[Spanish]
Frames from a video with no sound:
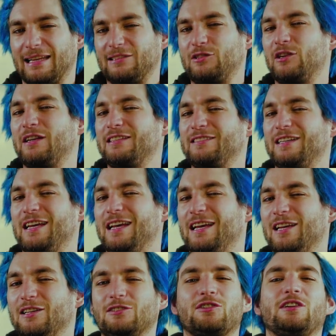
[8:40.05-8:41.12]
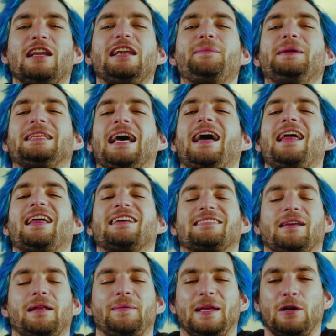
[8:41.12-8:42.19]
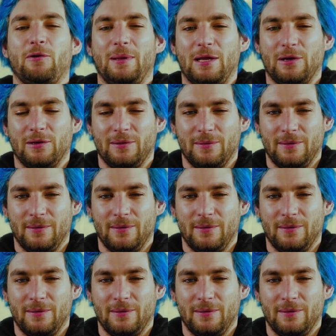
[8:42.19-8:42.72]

elecciones son ilimitadas, amigo mío.